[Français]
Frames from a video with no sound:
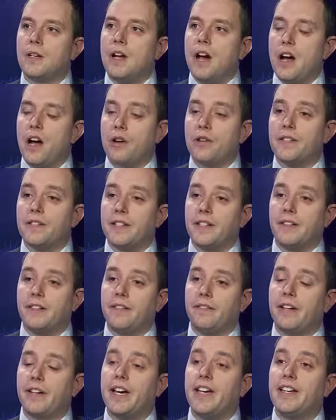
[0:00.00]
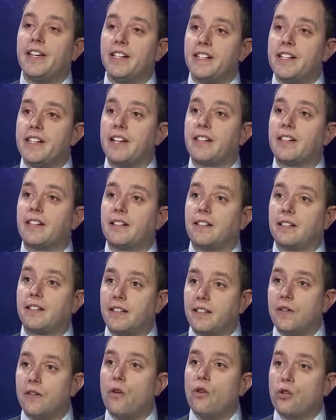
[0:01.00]
Alors c'était vrai il y a
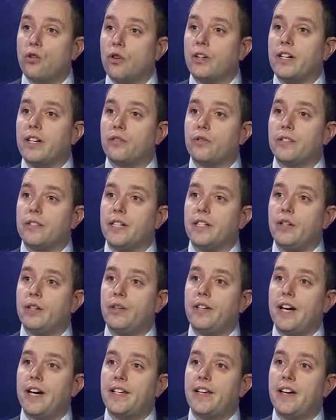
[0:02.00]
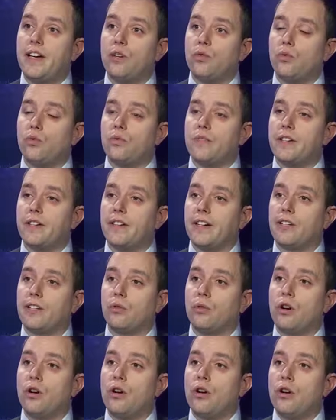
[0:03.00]
encore quelques années en arrière où c'est vrai que